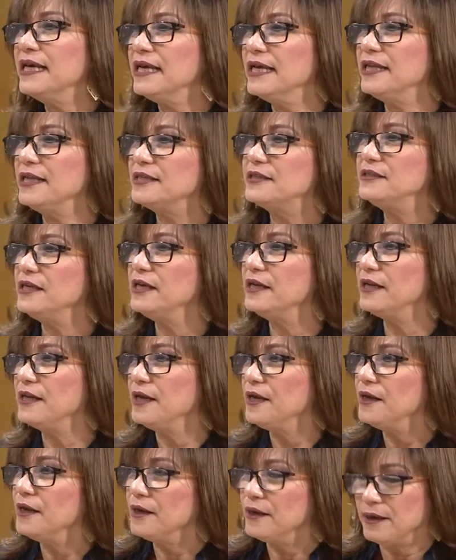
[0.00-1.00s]
es decir,
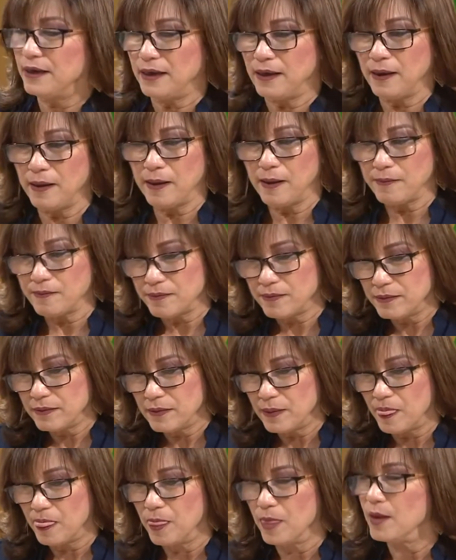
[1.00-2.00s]
eh,
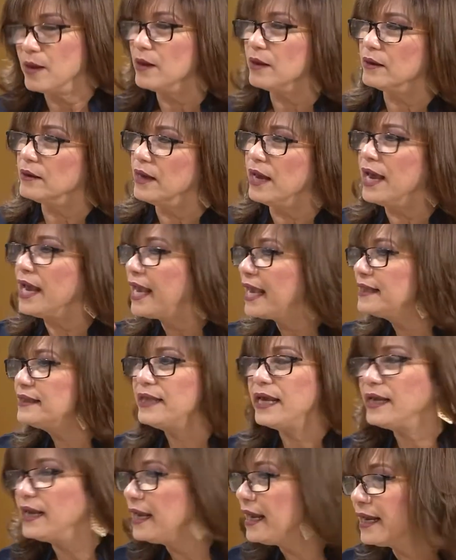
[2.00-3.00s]
es que
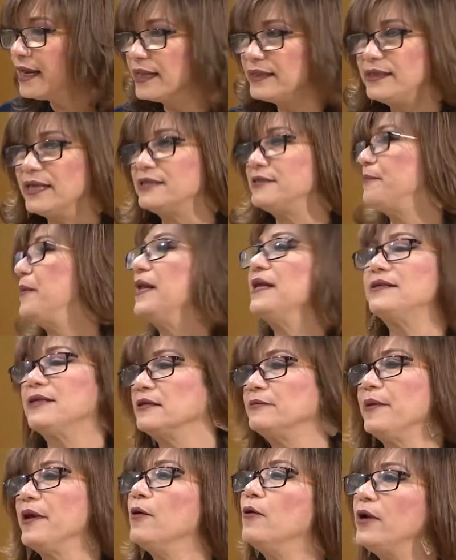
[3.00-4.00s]
te es que te
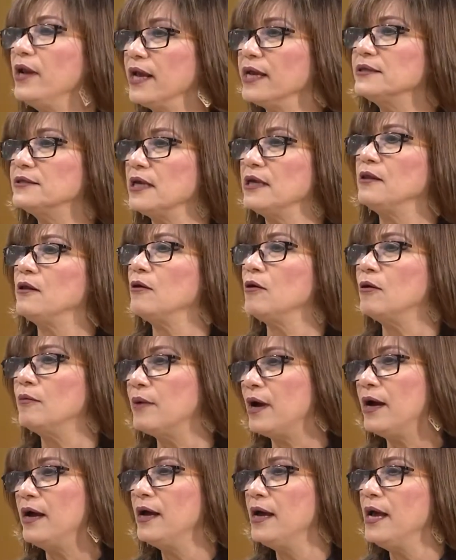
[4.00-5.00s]
expresas mejor en ese
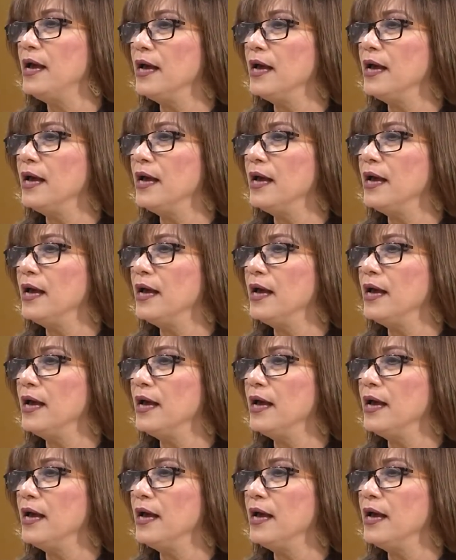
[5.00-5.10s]
idioma